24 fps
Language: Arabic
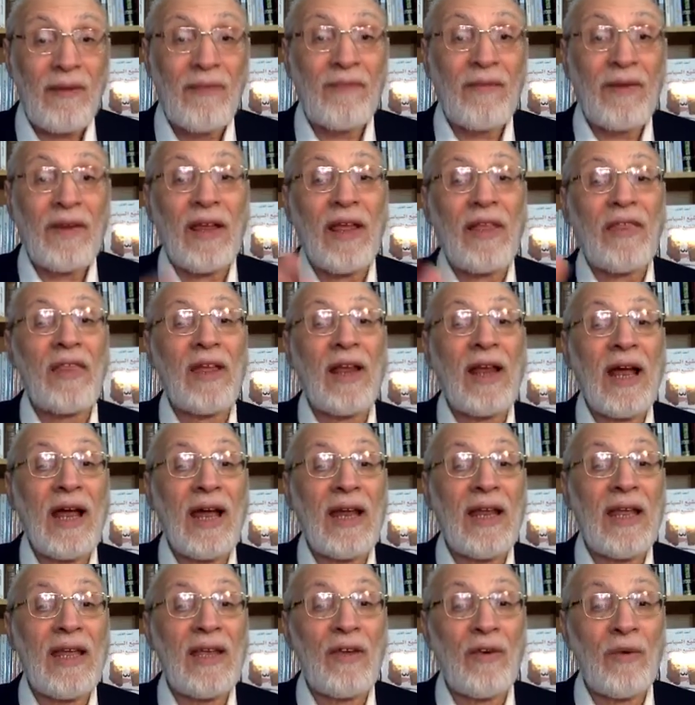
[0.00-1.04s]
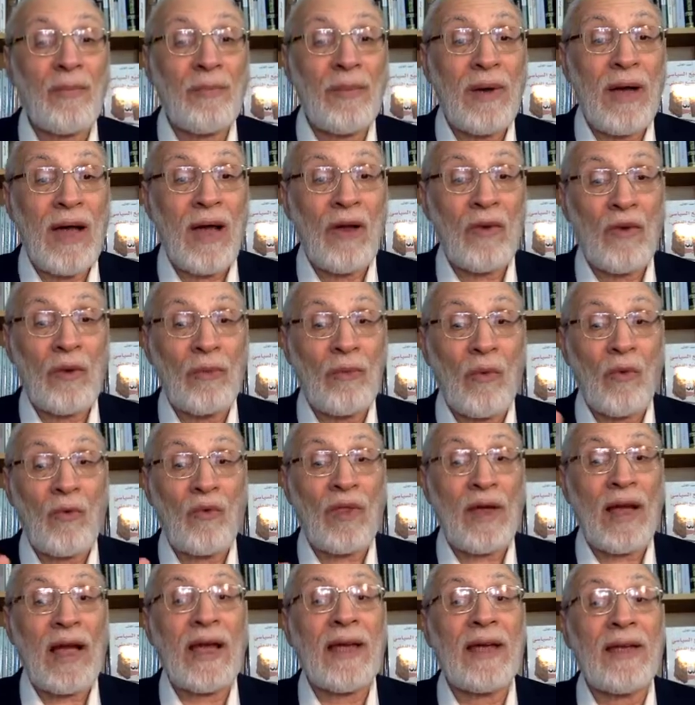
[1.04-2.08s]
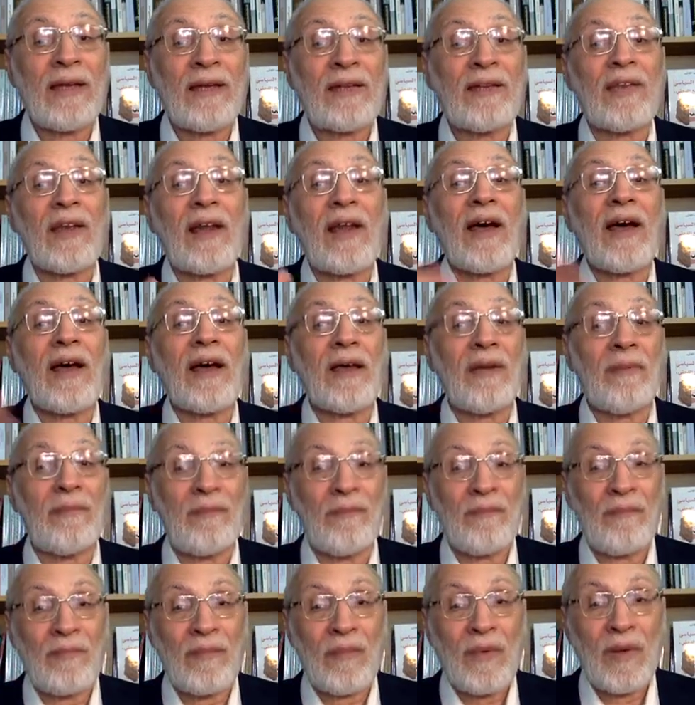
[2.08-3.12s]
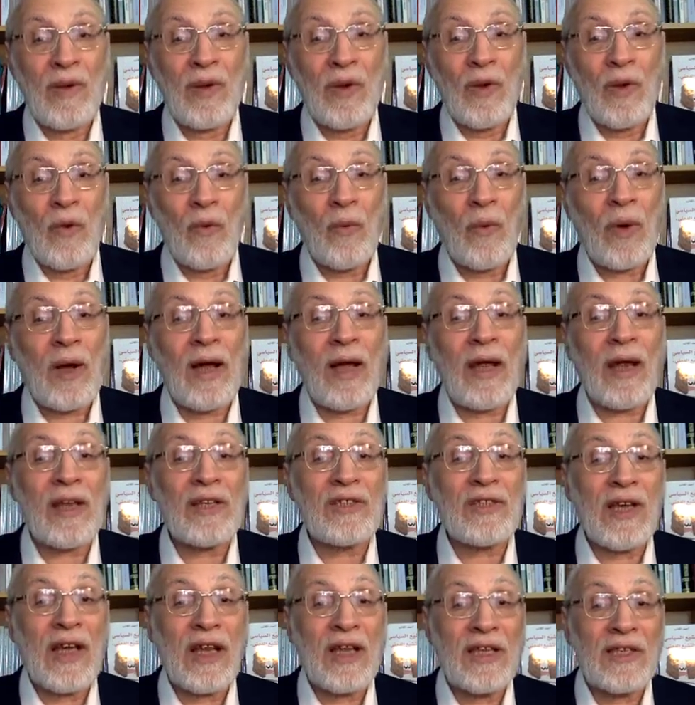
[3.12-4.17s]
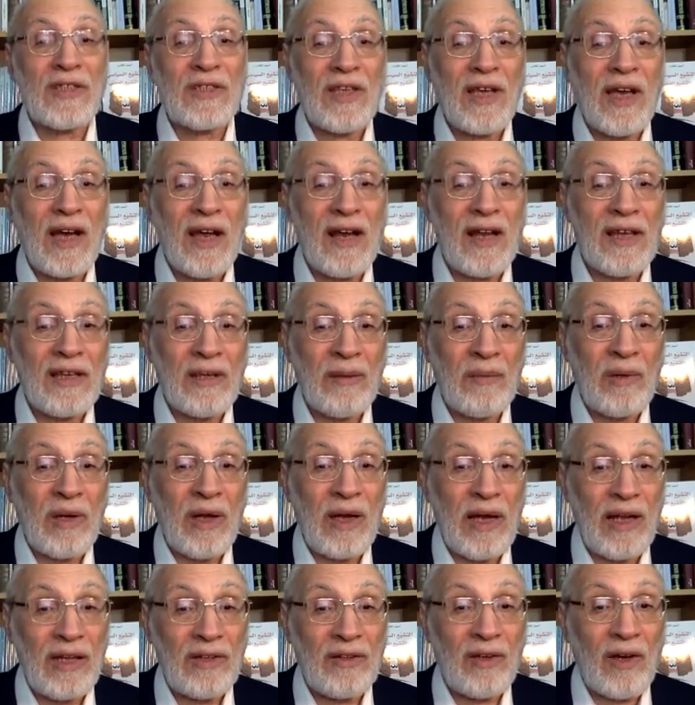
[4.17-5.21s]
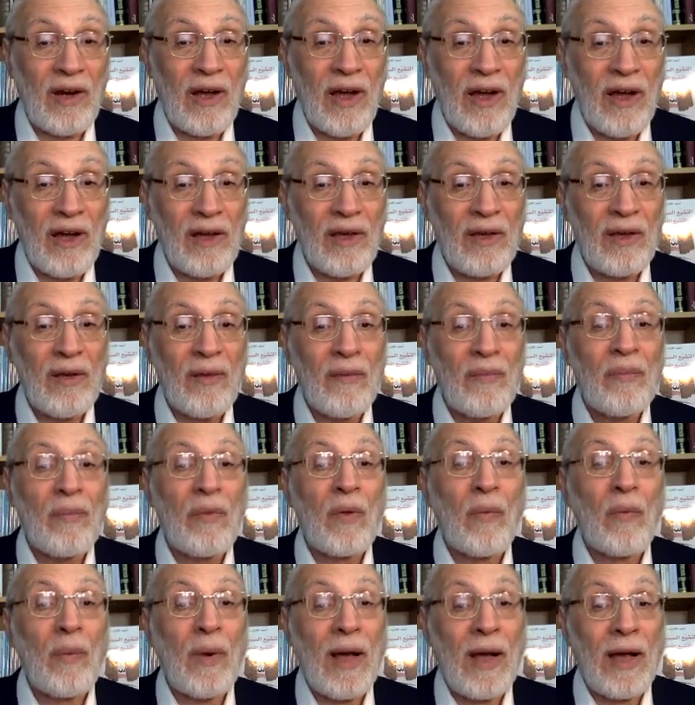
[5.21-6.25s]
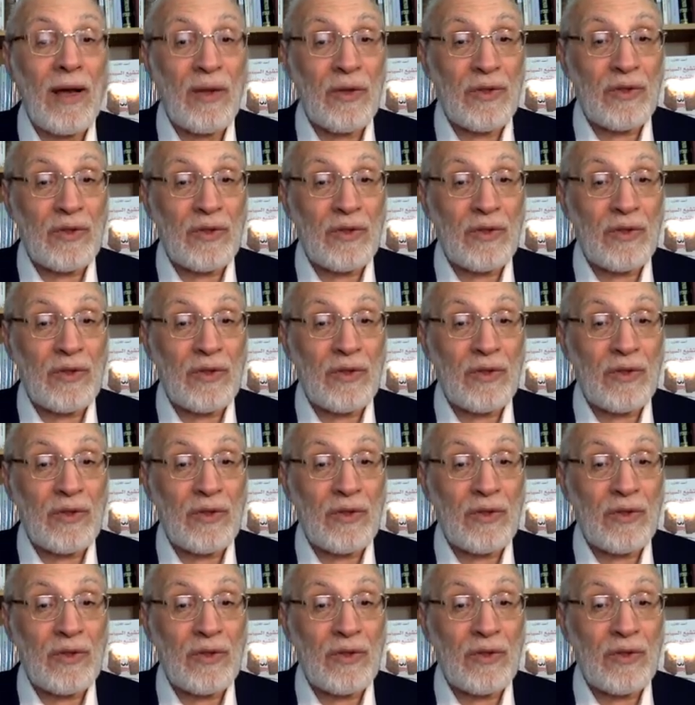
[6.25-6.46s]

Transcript: فنثر عليهم أهل الموضعين دراهم وخرج إلى الزيارة من الأتراك وأهل